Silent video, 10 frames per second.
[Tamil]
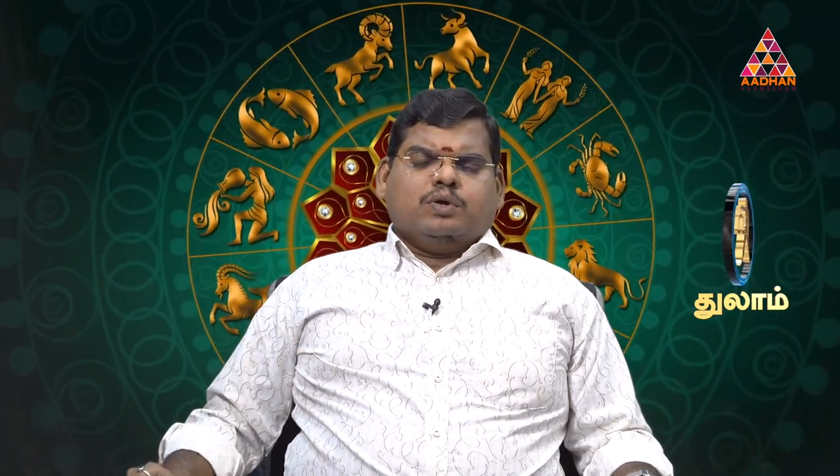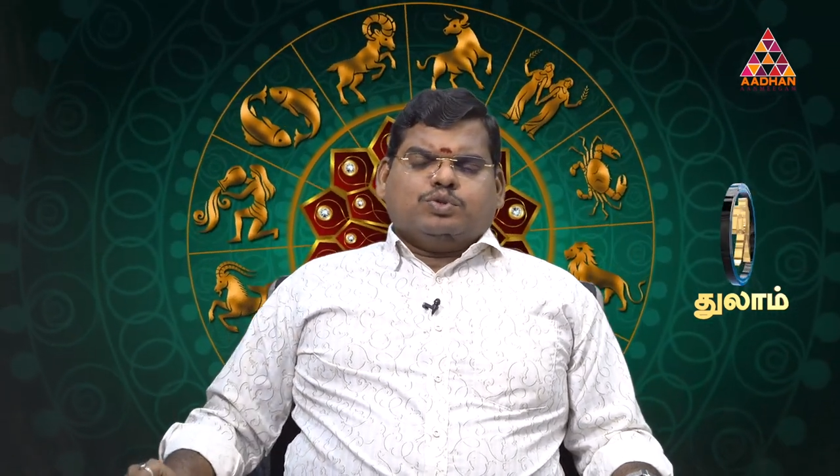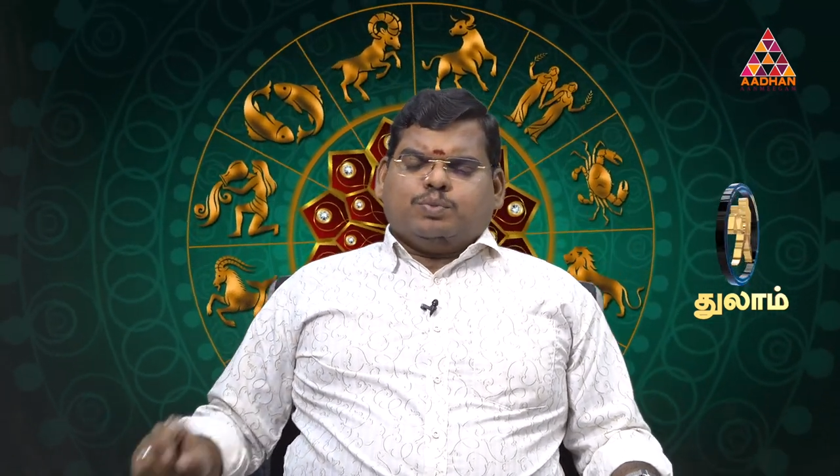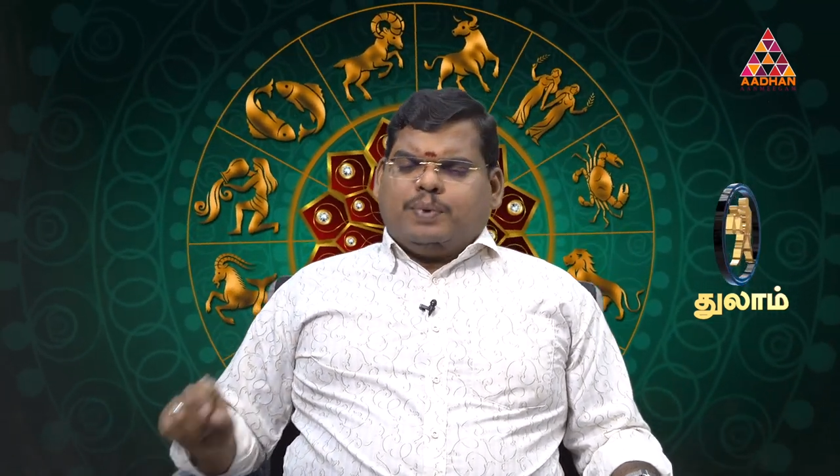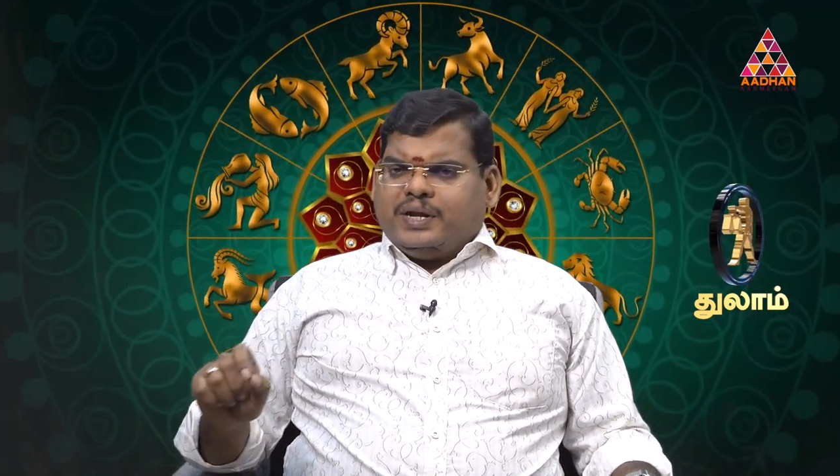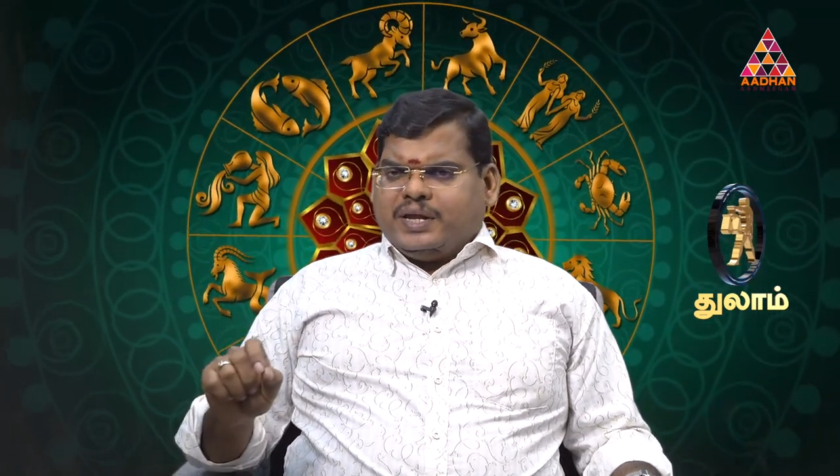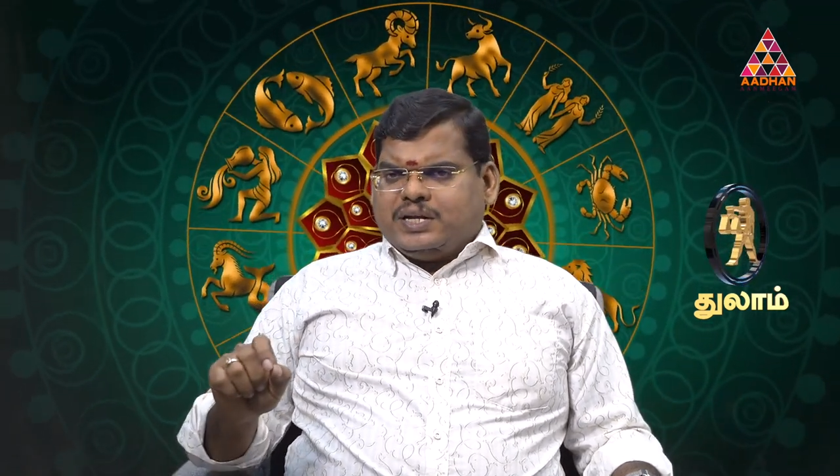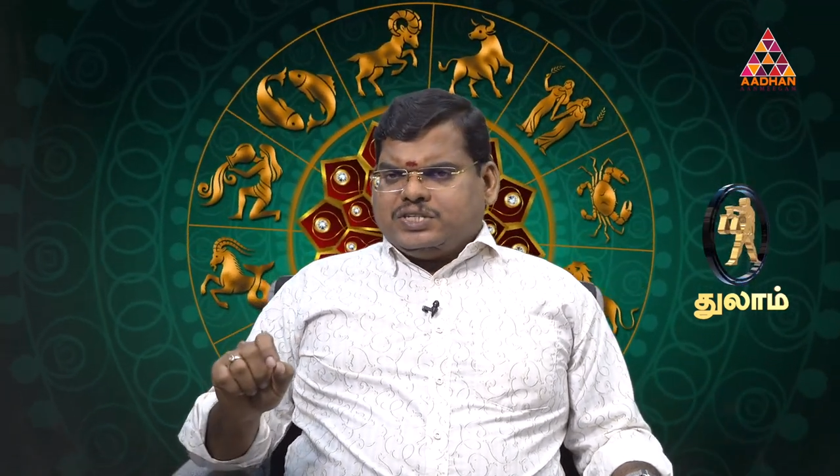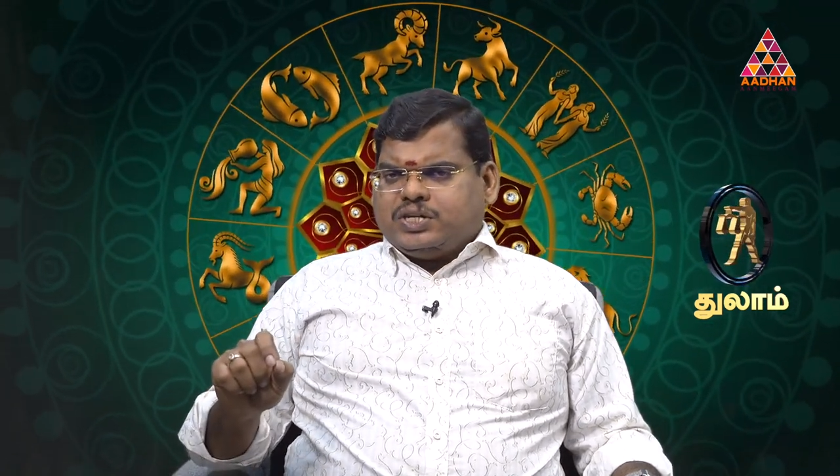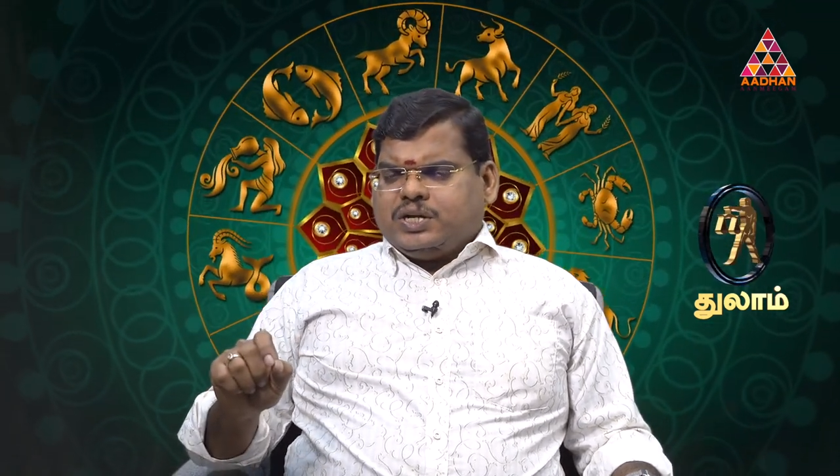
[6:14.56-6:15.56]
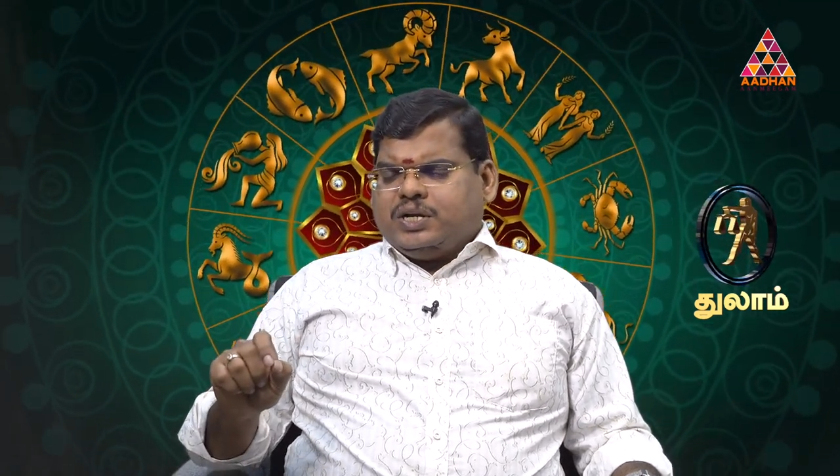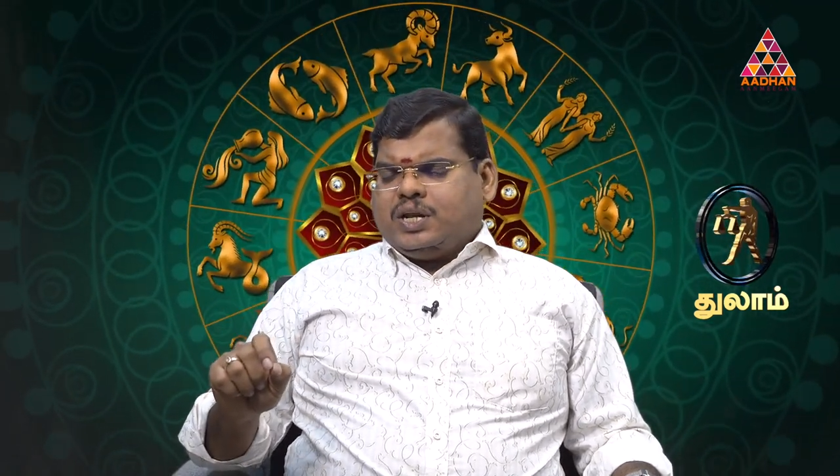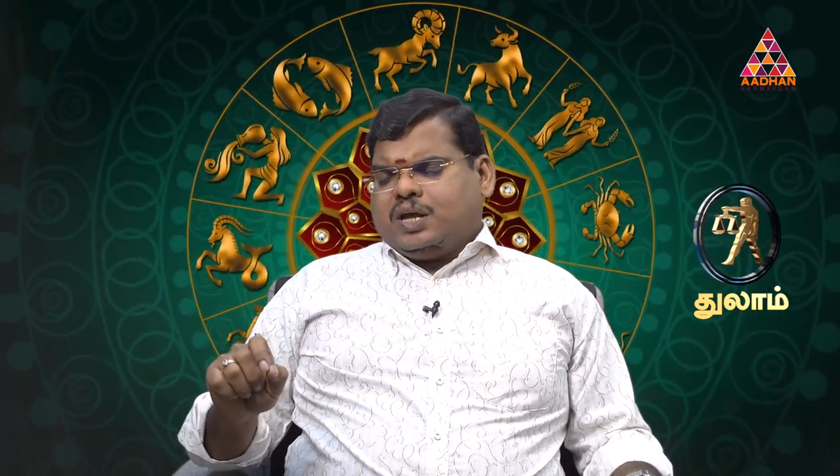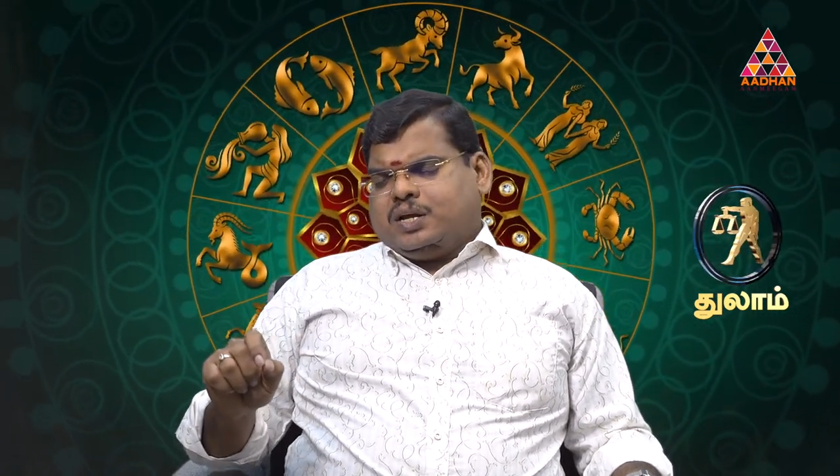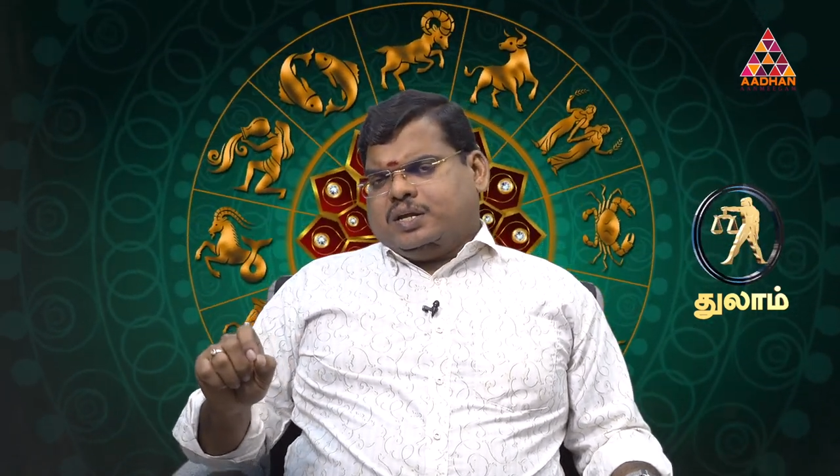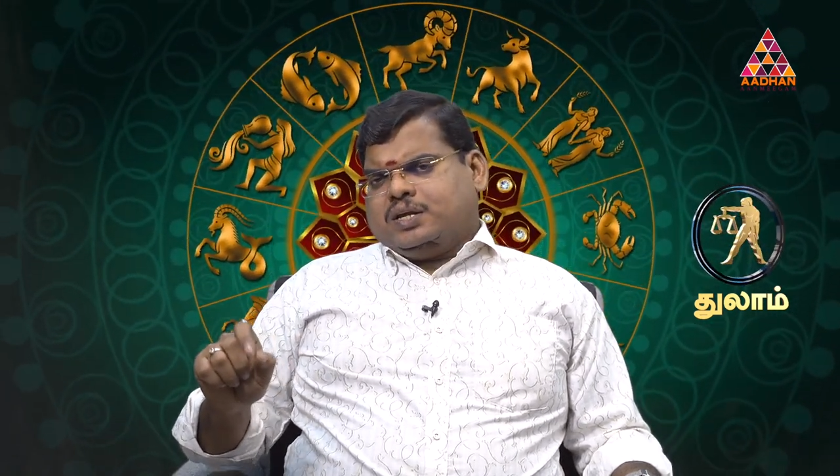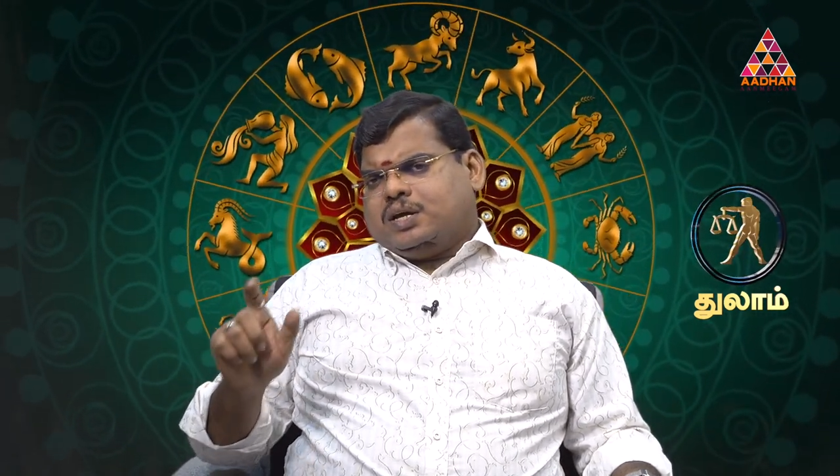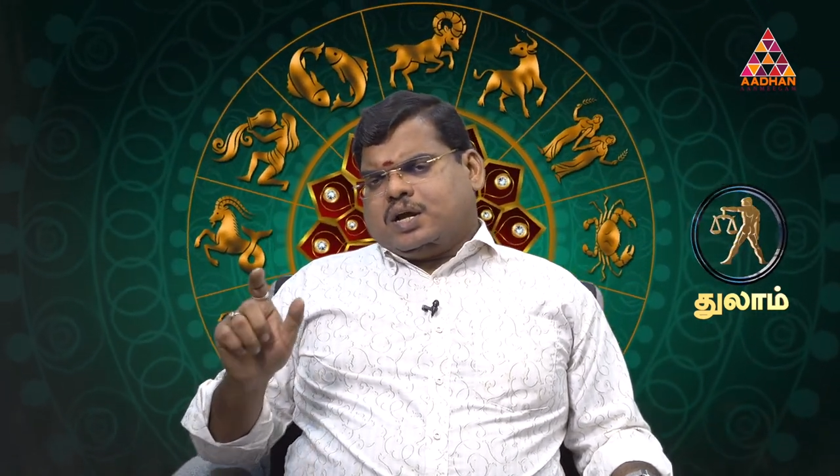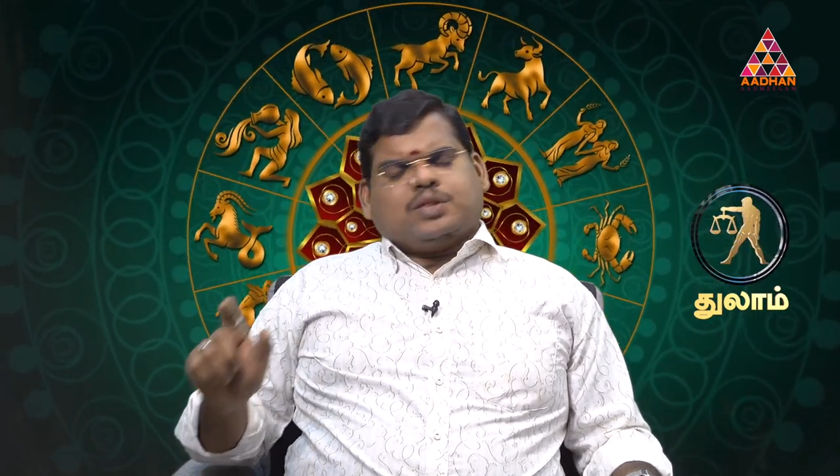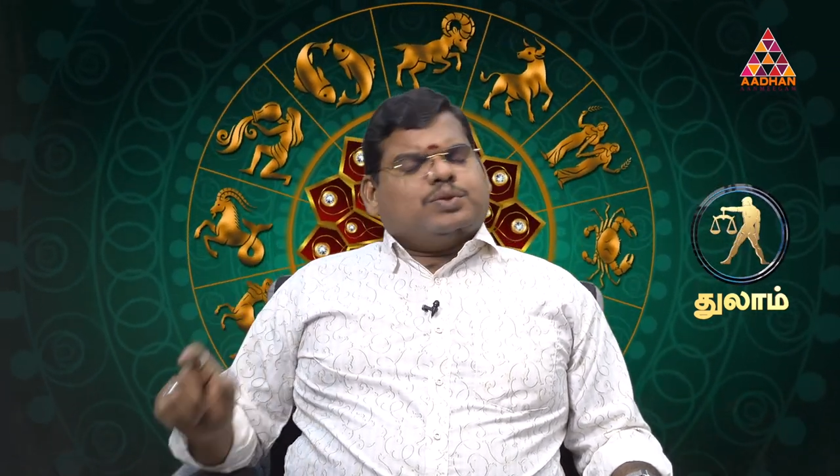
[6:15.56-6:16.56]
சுப நிகழ்ச்சிகளில்
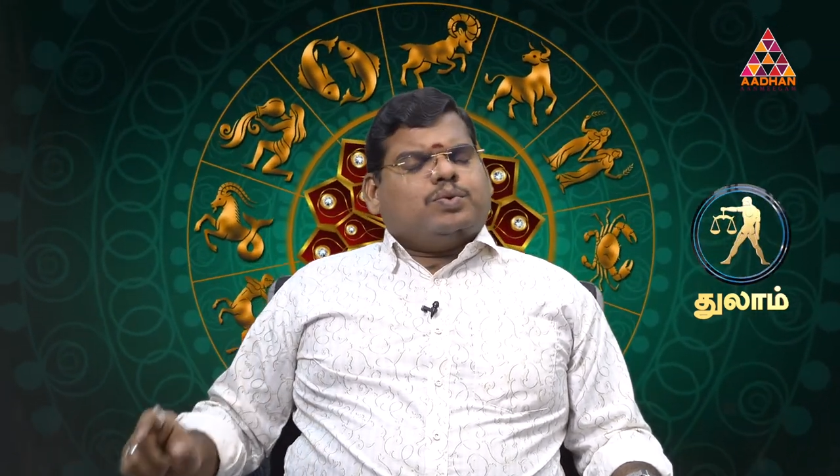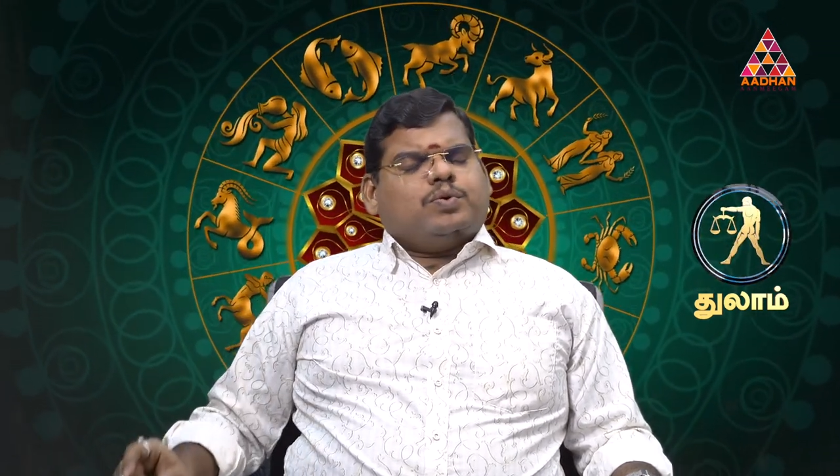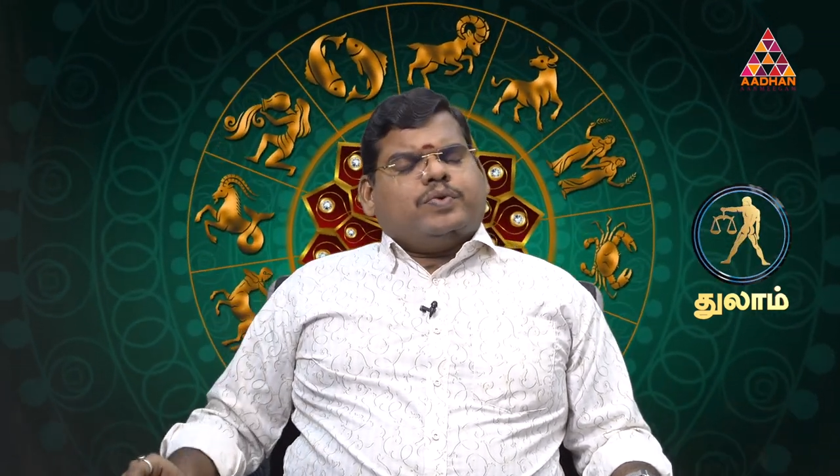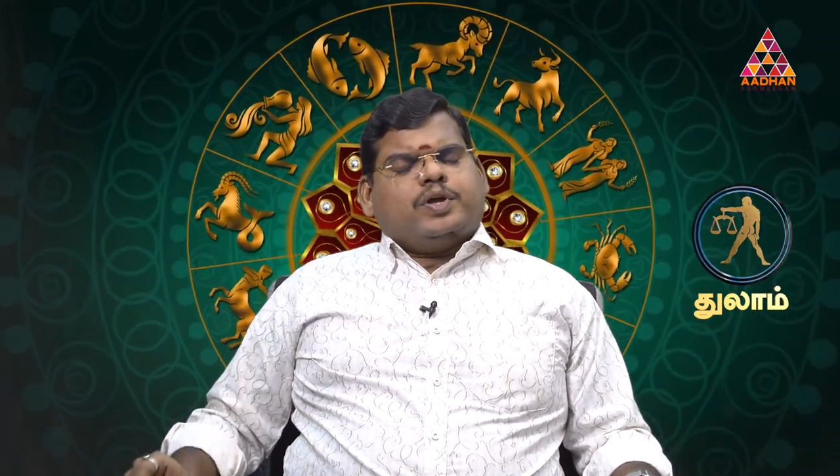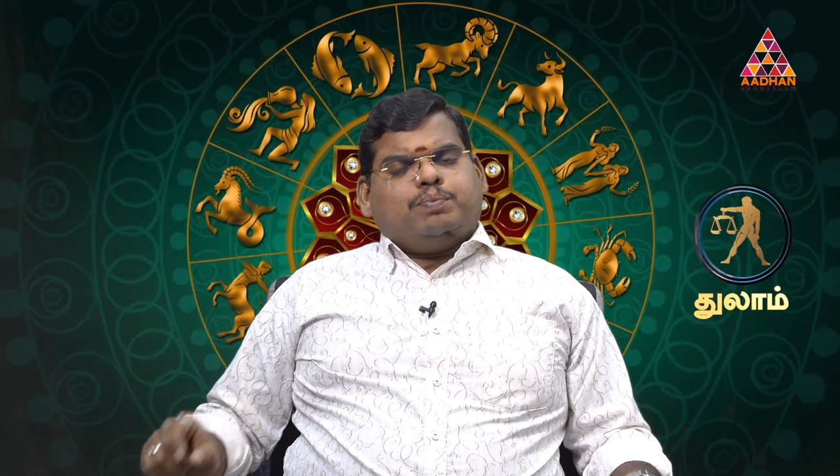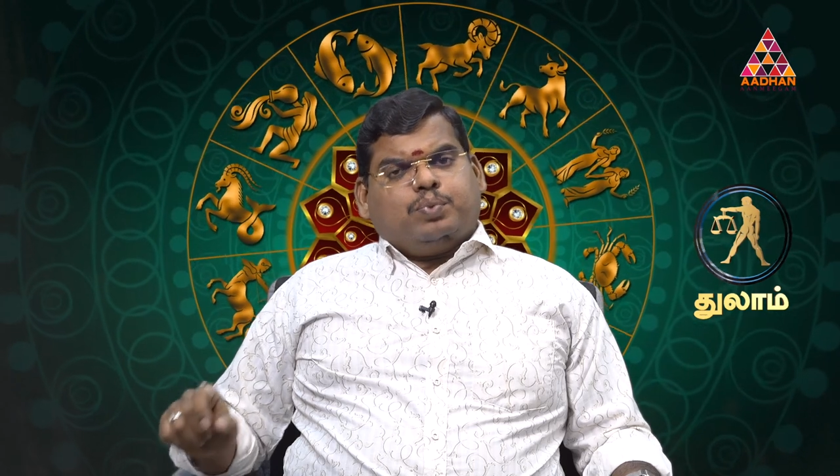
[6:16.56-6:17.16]
நீங்கள் கலந்து கொள்வீங்க